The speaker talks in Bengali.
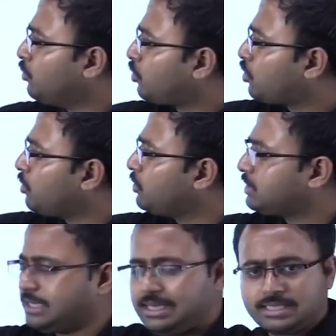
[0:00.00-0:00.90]

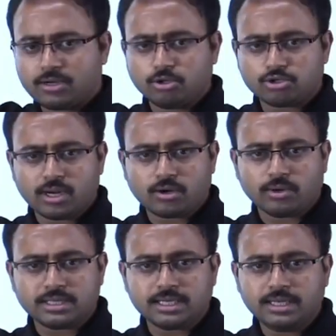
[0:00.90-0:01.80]
মুখ্যমন্ত্রী নিজে ঘোষণা
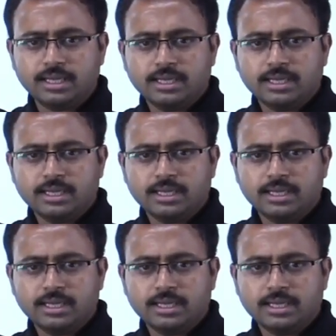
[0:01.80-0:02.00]
করেছেন